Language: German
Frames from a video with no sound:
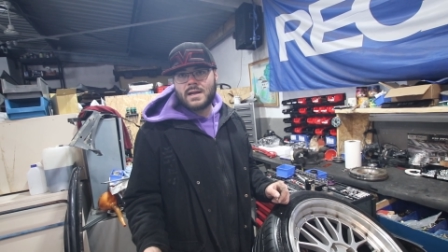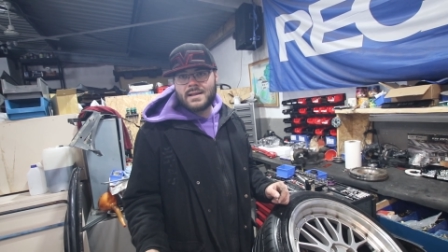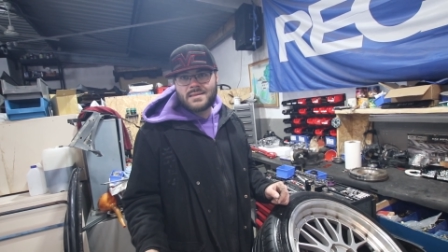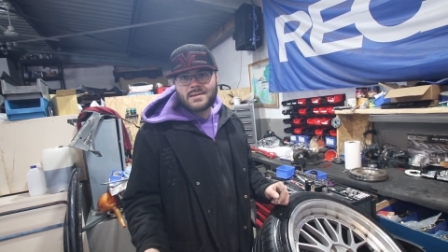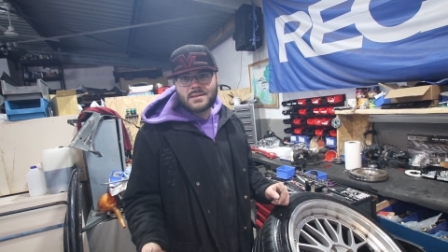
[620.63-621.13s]
Der
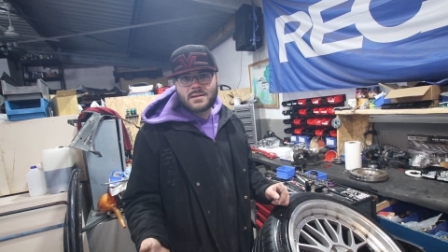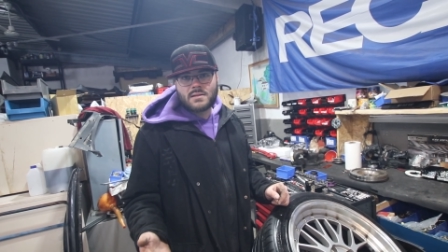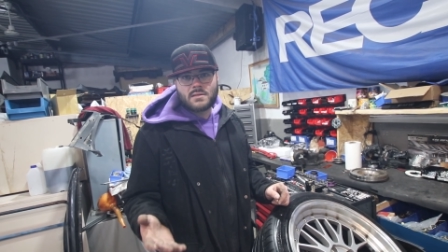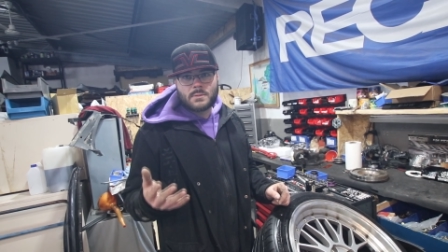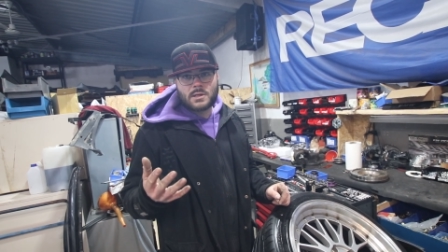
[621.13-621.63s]
einzige
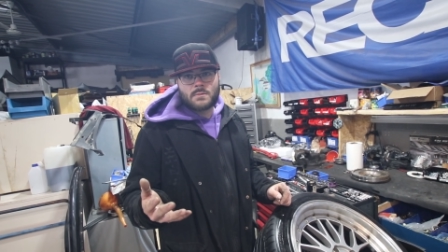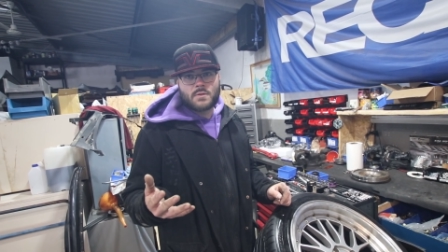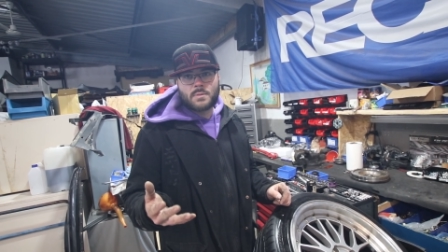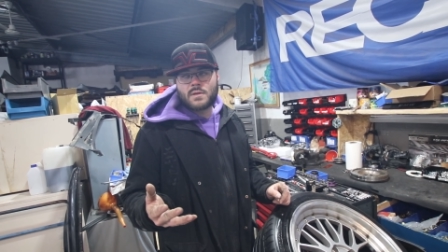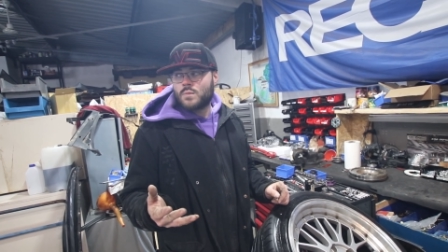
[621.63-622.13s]
E30, bei dem es
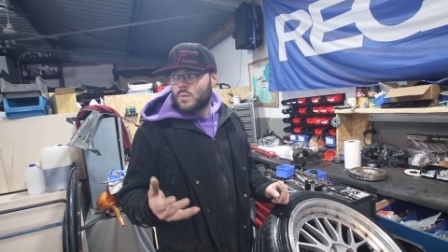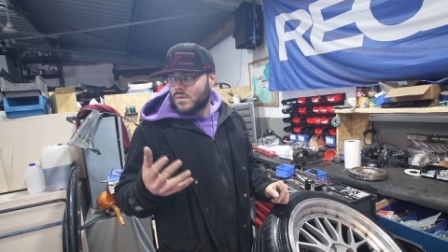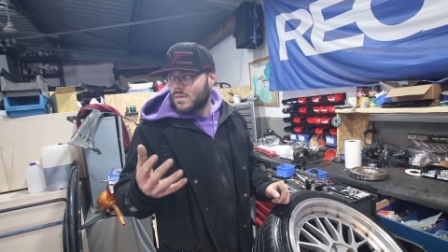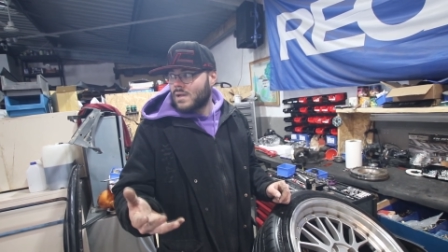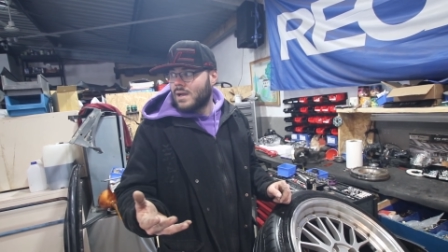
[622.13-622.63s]
noch passen würde,
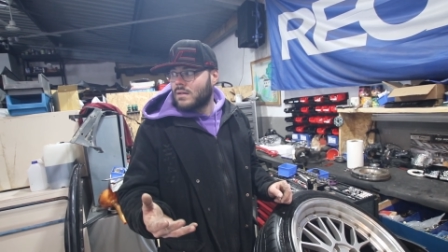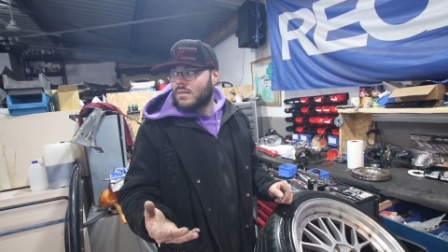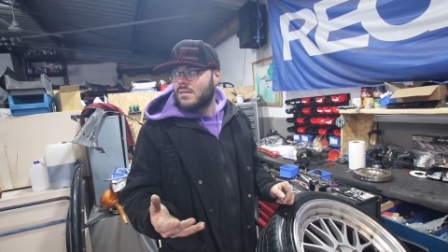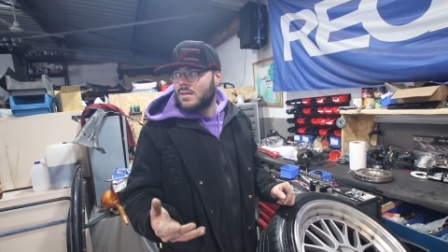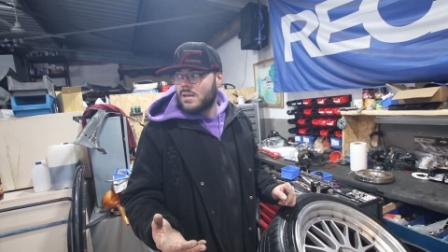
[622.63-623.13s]
ist der
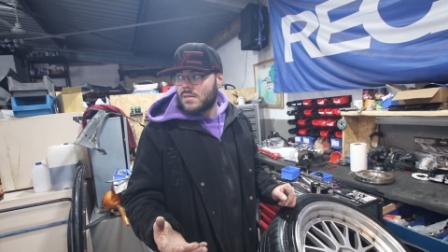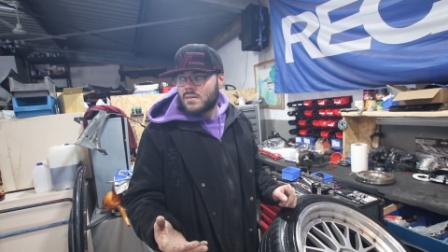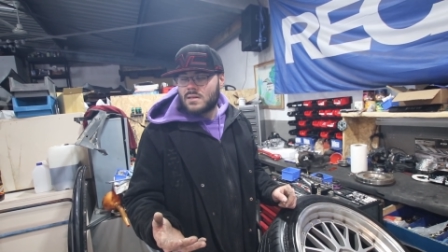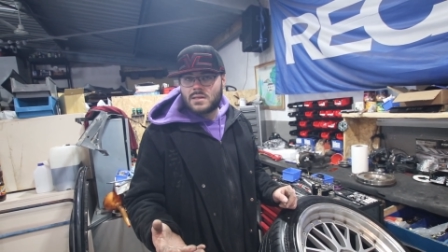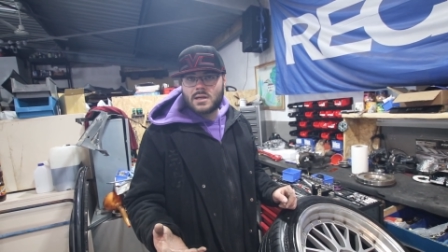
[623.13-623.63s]
318 IS,
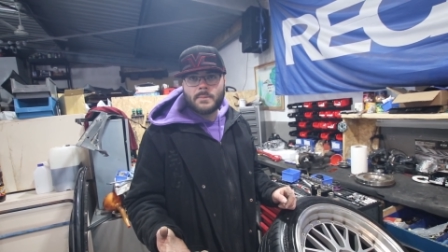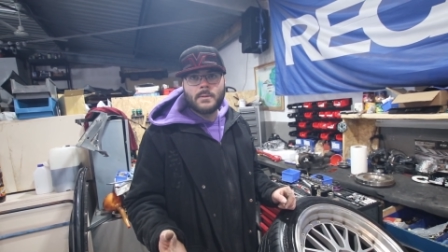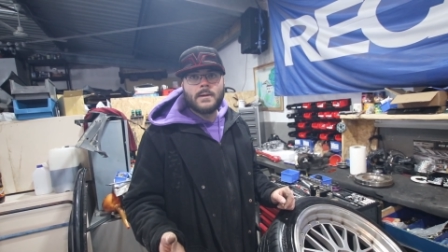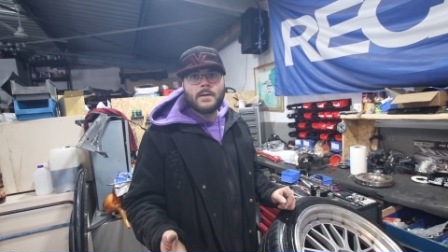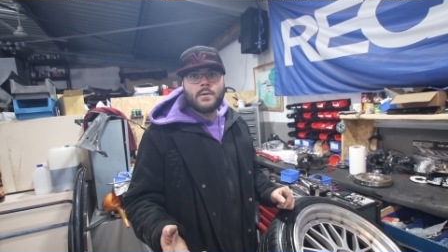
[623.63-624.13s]
den ich habe
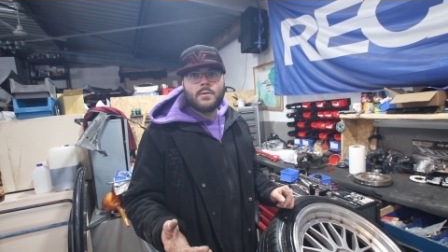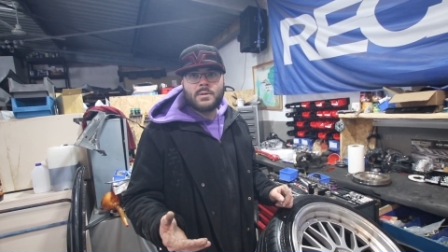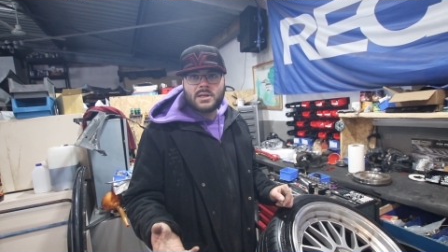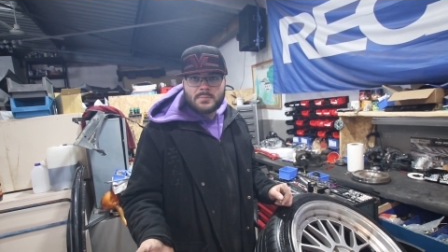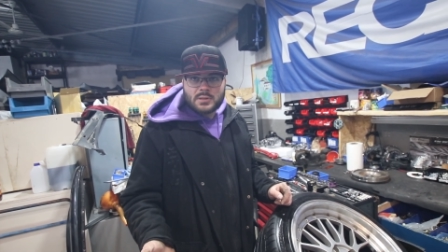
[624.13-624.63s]
und
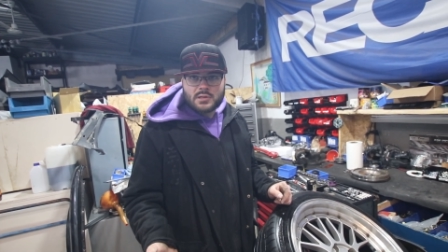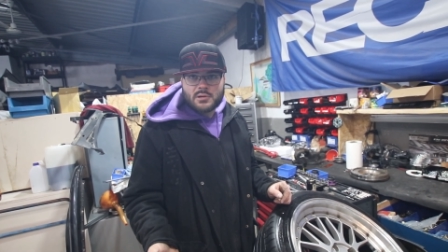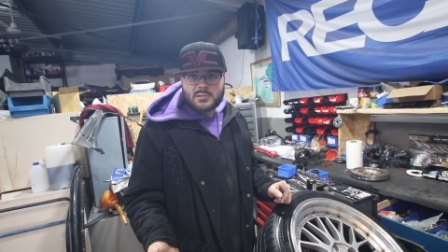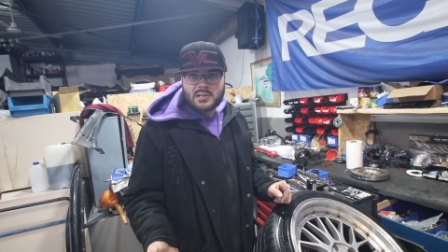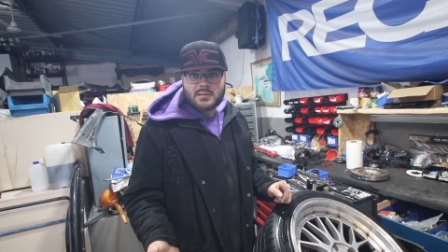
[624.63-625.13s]
bei dem bin ich
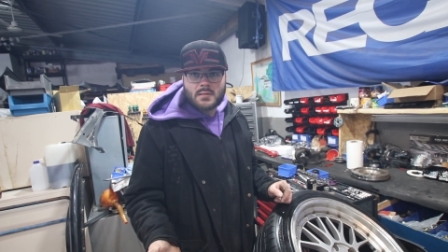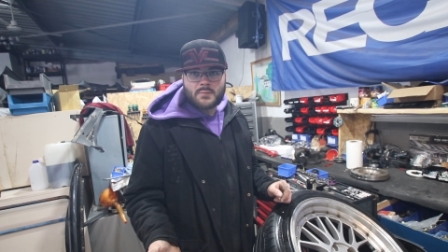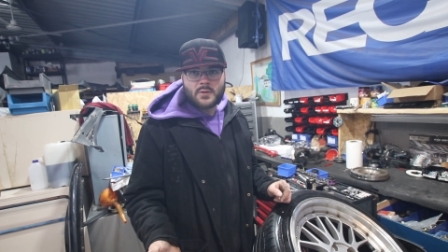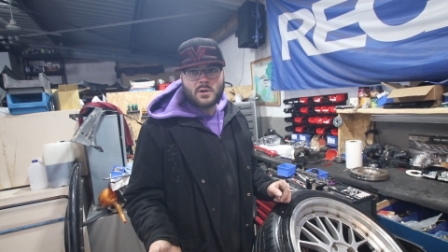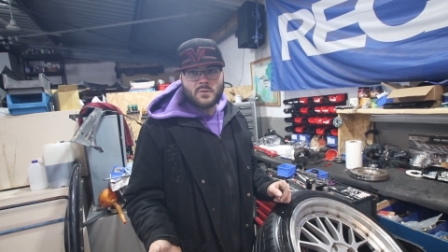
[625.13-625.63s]
überlegen, den
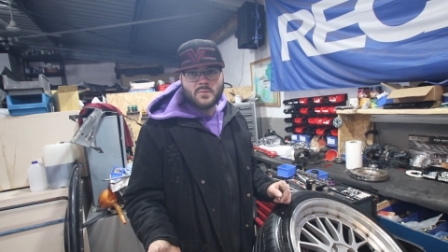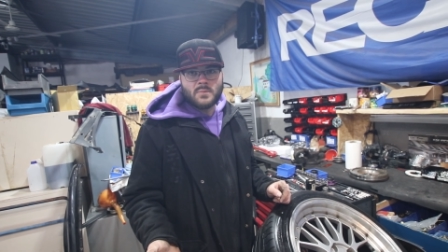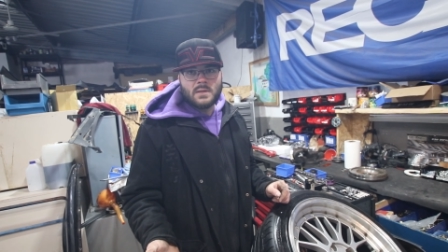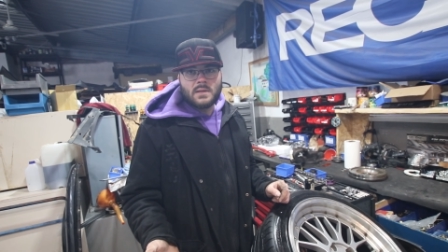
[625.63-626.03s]
zu verkaufen.